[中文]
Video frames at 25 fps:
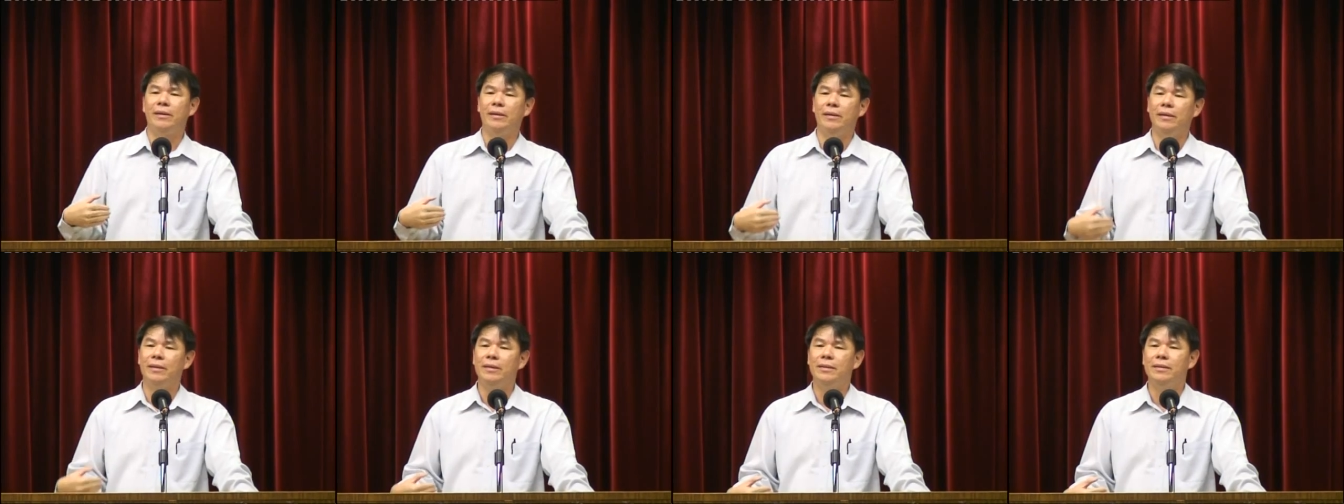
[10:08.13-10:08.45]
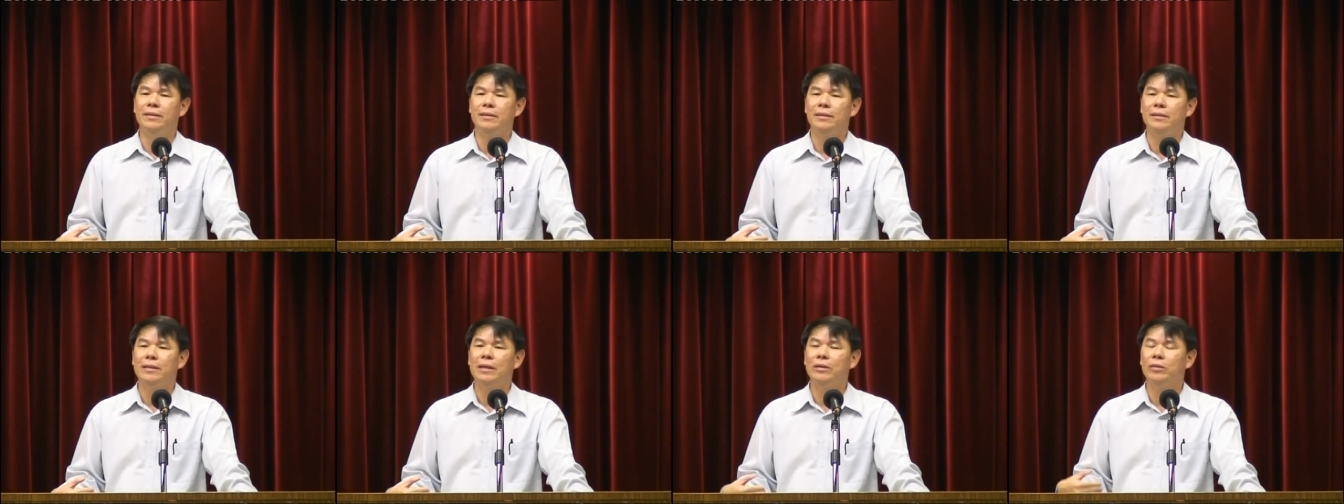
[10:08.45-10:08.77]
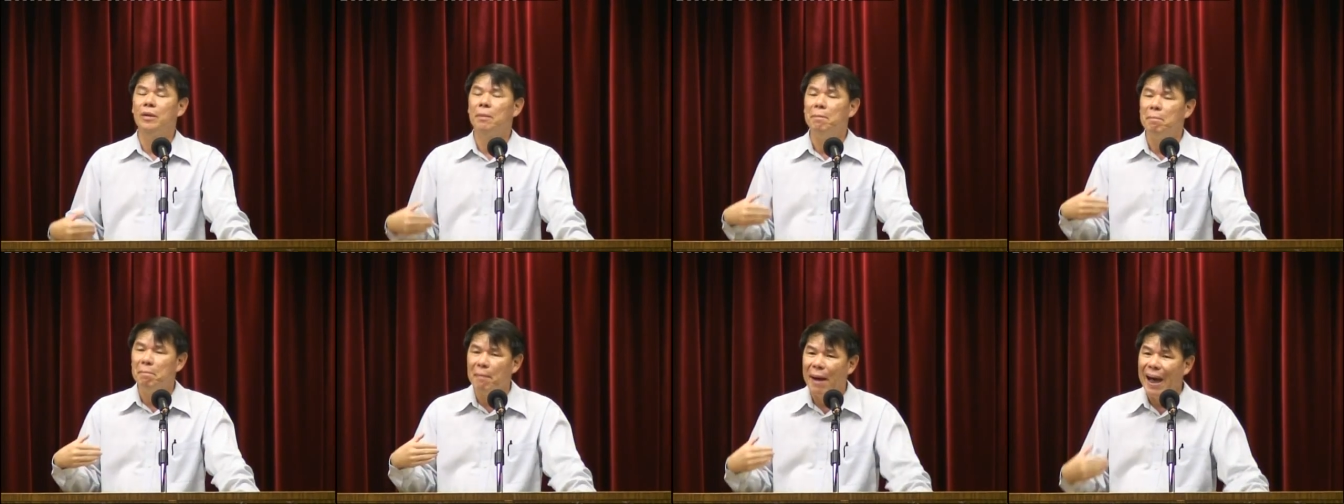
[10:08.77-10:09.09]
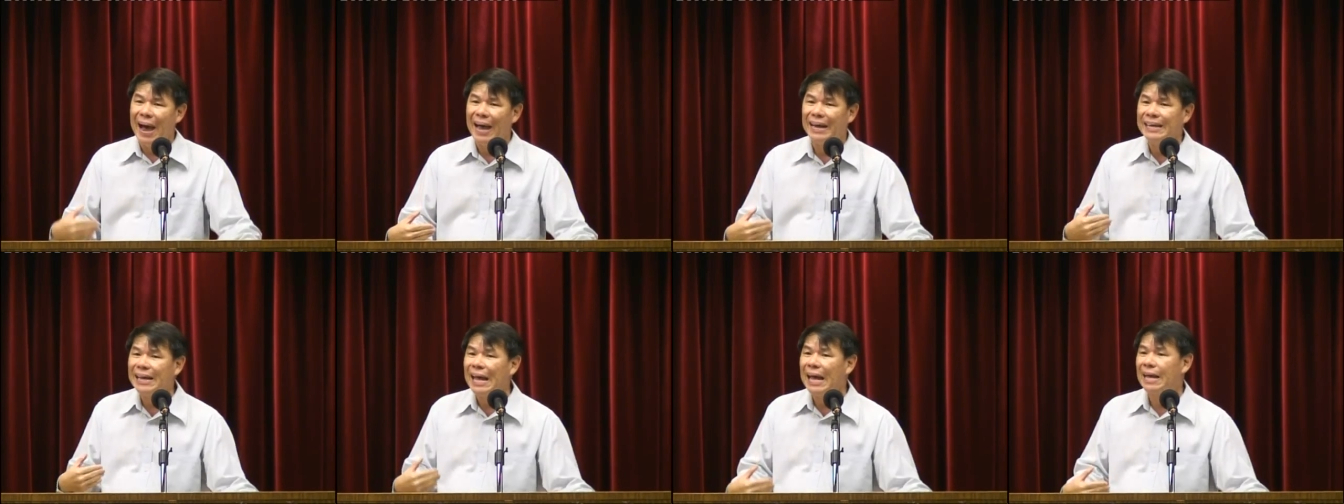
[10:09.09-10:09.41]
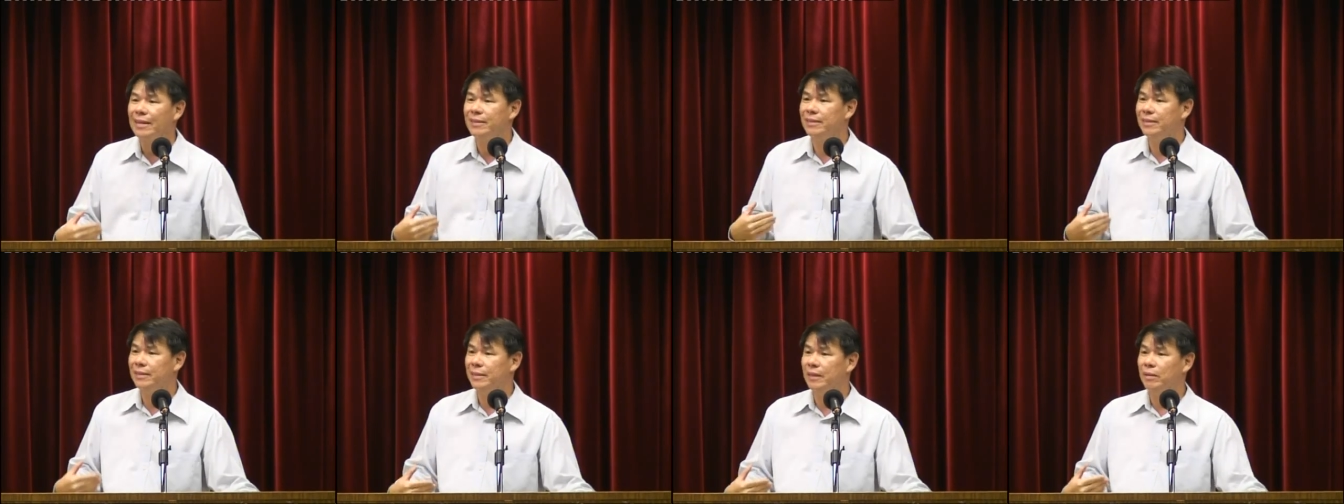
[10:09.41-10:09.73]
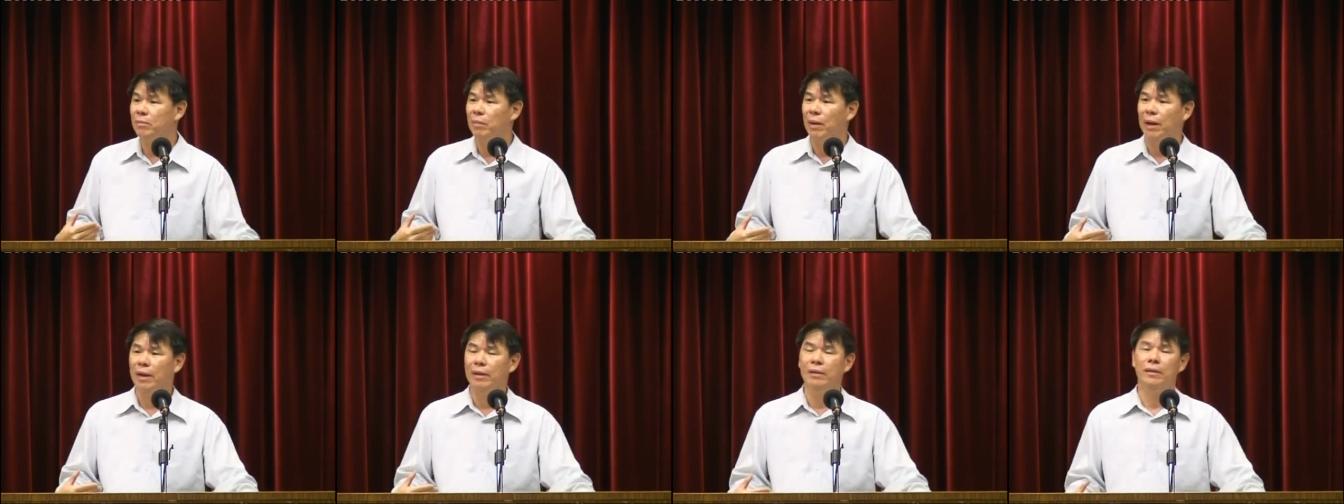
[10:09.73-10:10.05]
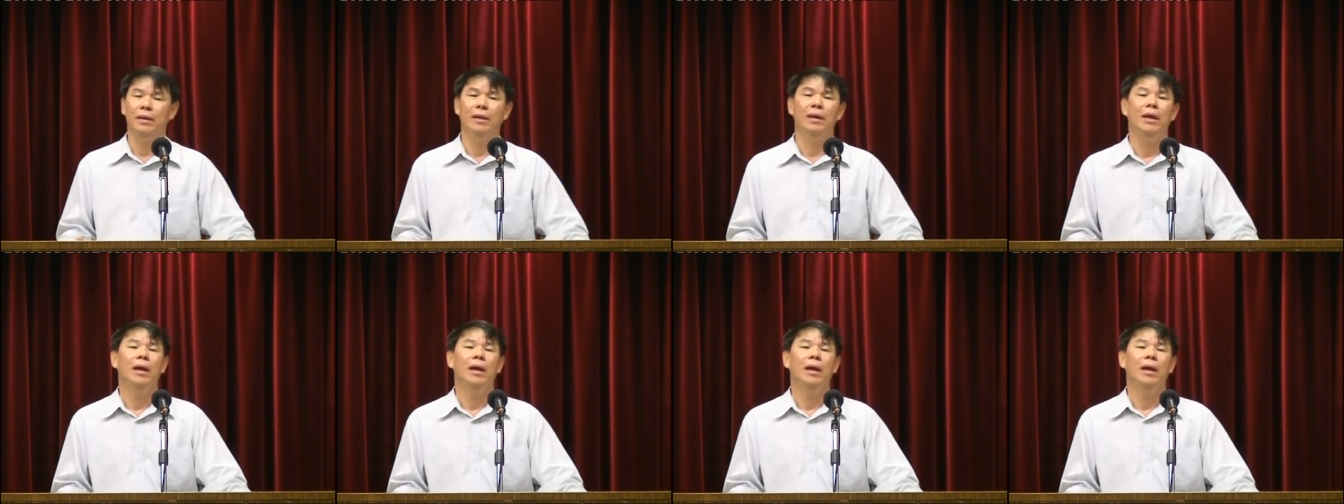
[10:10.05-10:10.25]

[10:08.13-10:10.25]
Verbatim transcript: 儿子叫做玛纳西王，